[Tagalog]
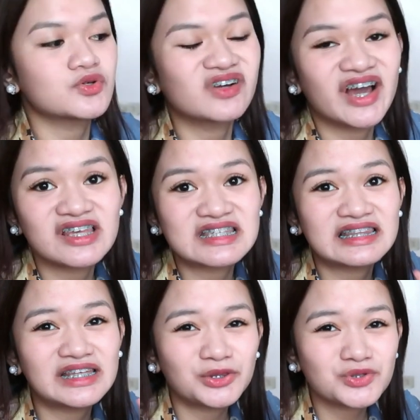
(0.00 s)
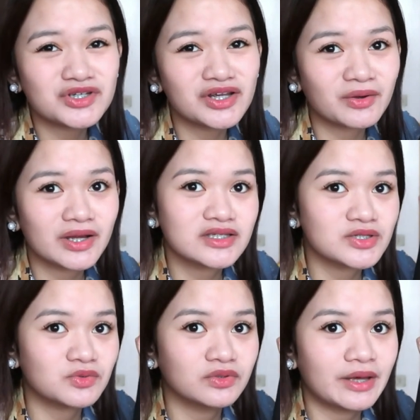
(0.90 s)
So, guys, hindi to siya required
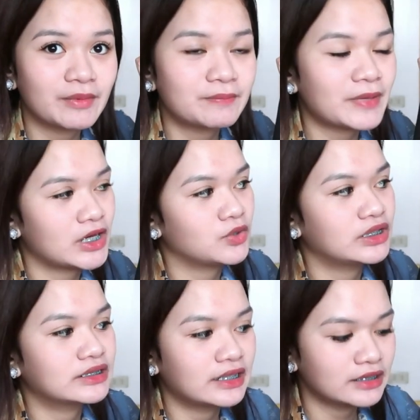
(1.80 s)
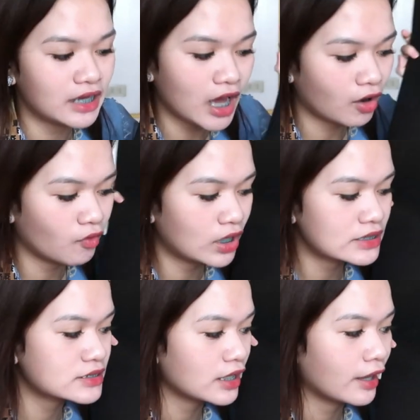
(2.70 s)
sa school namin, pero nagdadala ako
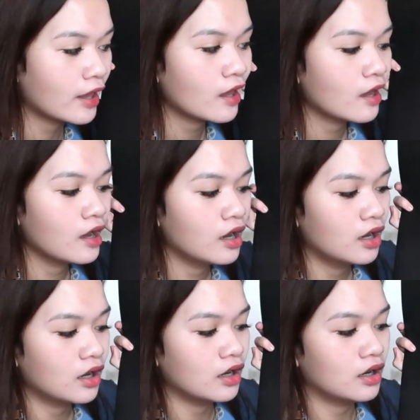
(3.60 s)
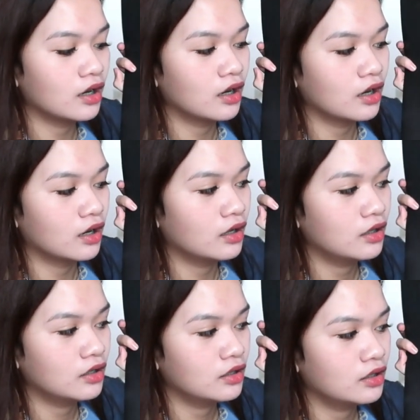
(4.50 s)
kasi, uh,
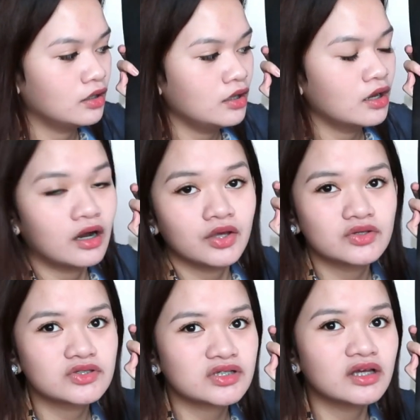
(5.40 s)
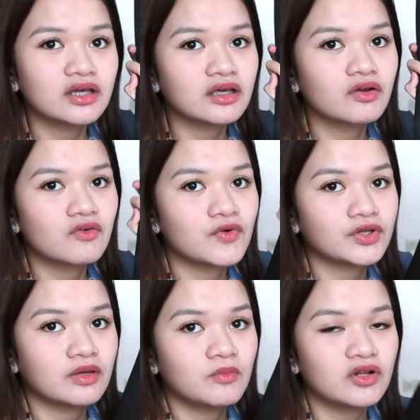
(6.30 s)
ayun siya, naging
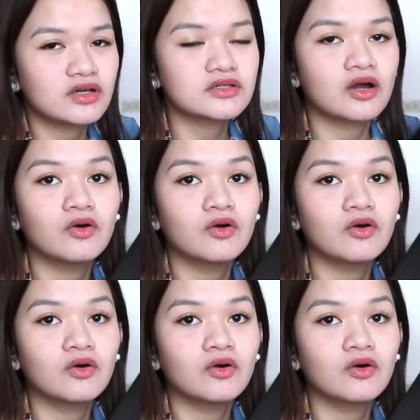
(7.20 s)
comfortable kasi